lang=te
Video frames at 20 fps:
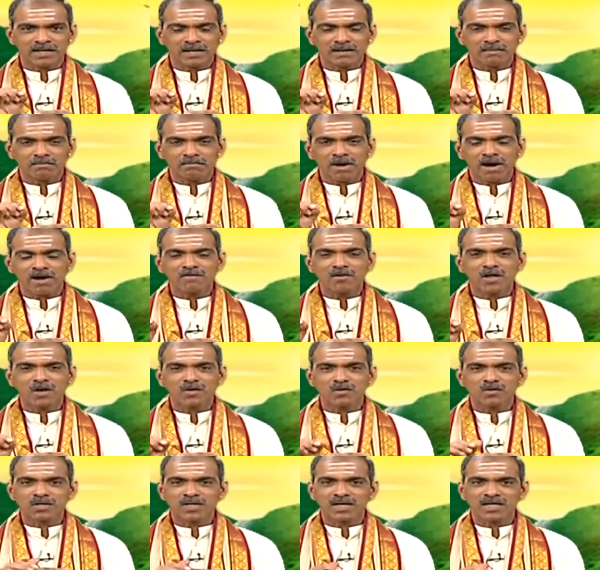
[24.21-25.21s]

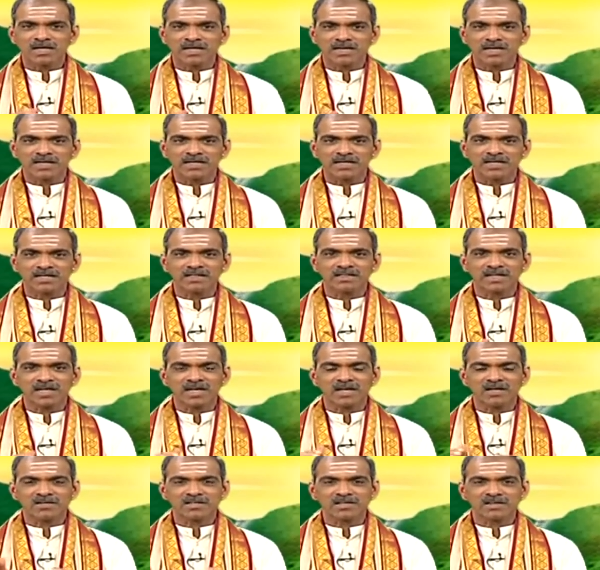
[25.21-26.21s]
మామిడాకులు కానీ కట్టి
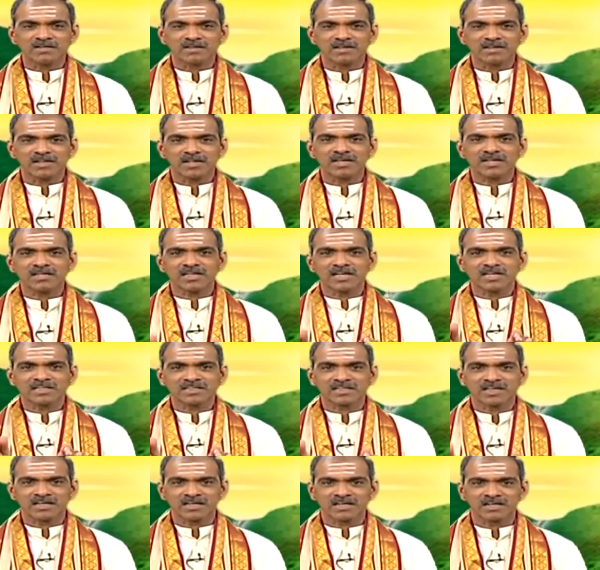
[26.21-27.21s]
తయారు చేసేదానికి
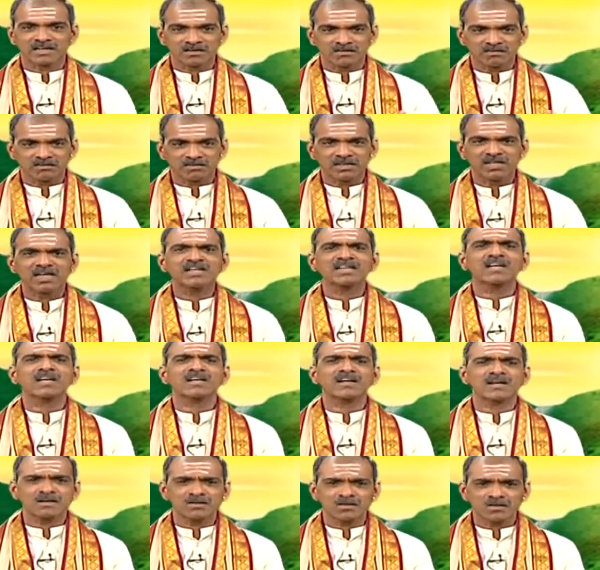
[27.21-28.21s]
దీక్షా కంకణం దీక్షా
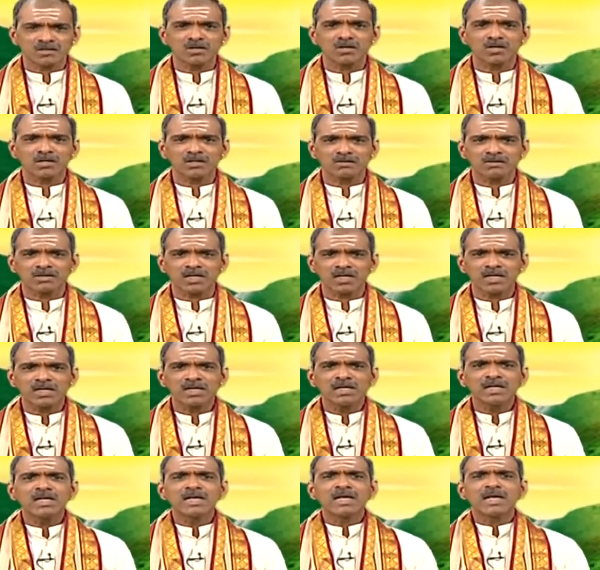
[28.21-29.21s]
కంకణం ఎందుకు కడతామంటే
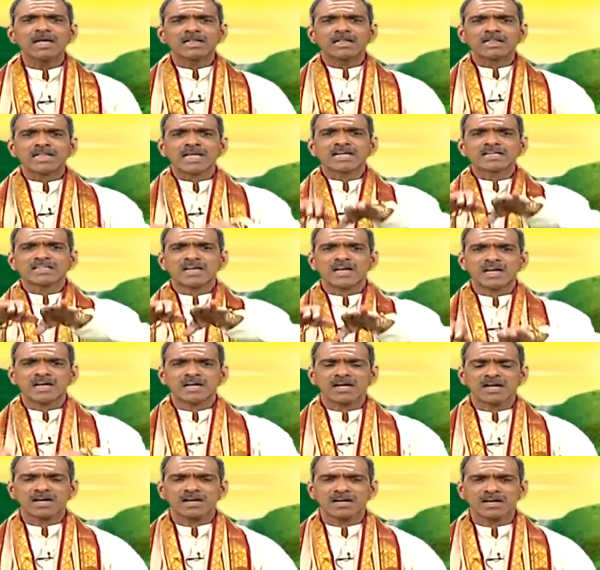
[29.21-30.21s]
దీక్షా
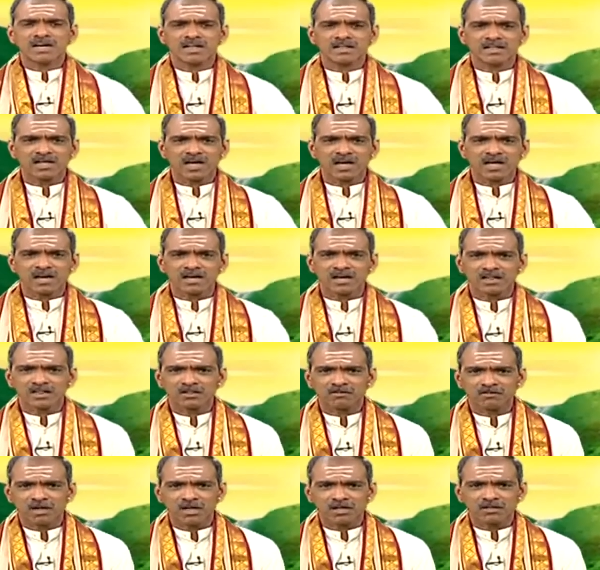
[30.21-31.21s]
కంకణ
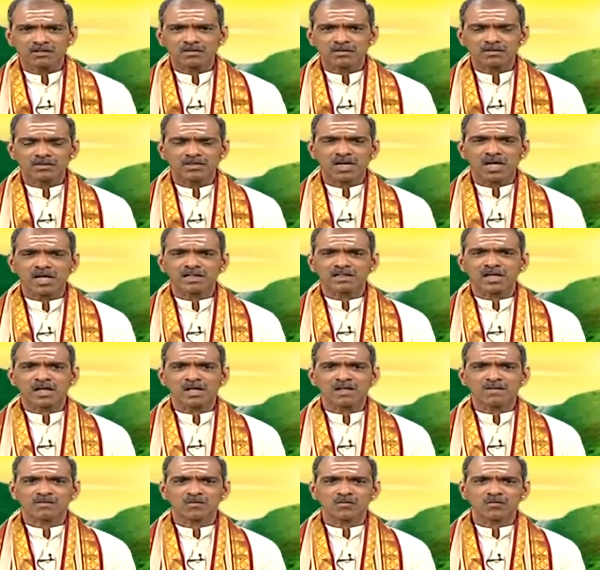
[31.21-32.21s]
ధారణత్వాత్ జాతా
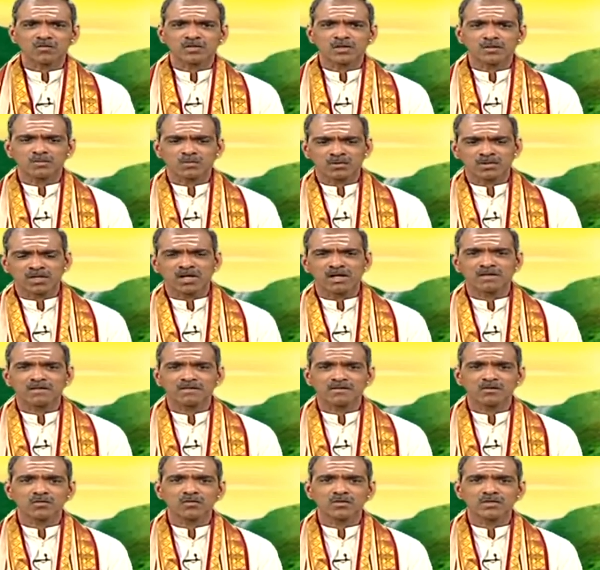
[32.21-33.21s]
శౌచ మృత
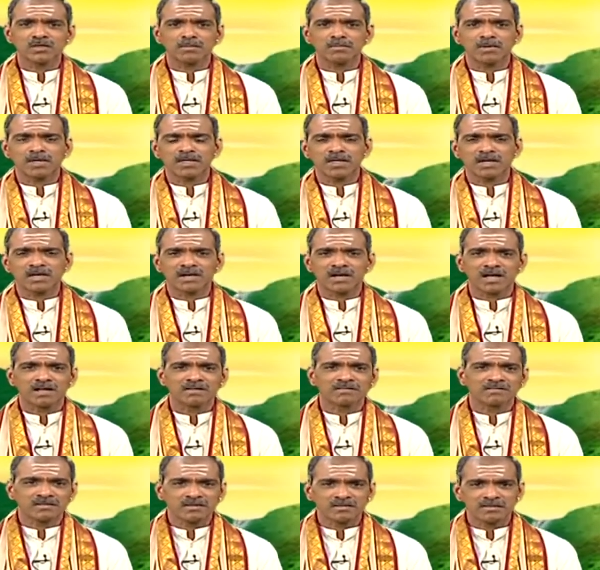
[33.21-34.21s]
శౌచ భయం
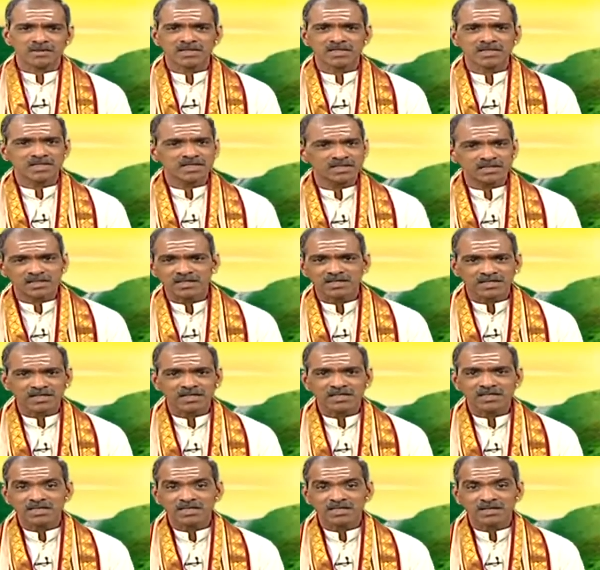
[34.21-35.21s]
నాస్తి మహీతలే
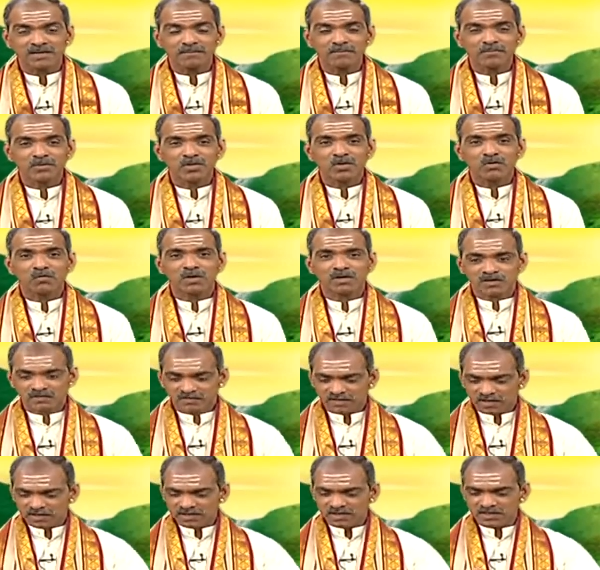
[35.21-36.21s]

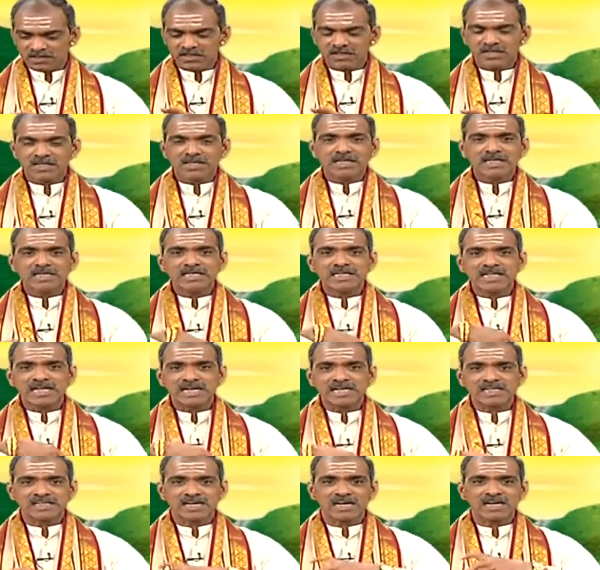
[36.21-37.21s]
ఒక్కసారి ఈ
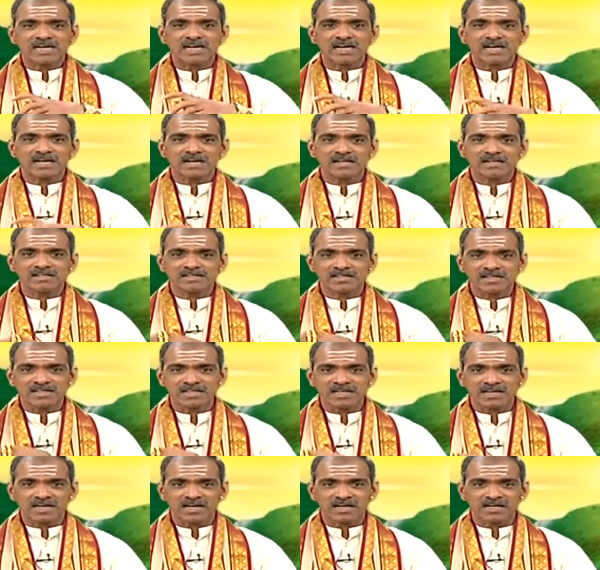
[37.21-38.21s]
దీక్షా కంకణం
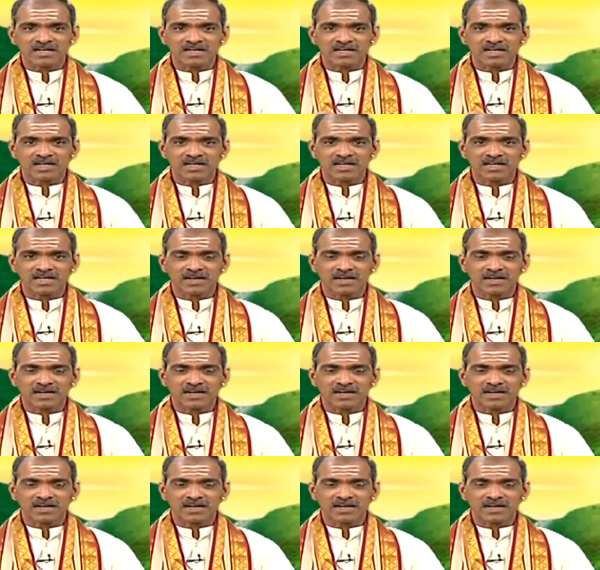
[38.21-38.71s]
చేతికి కట్టగానే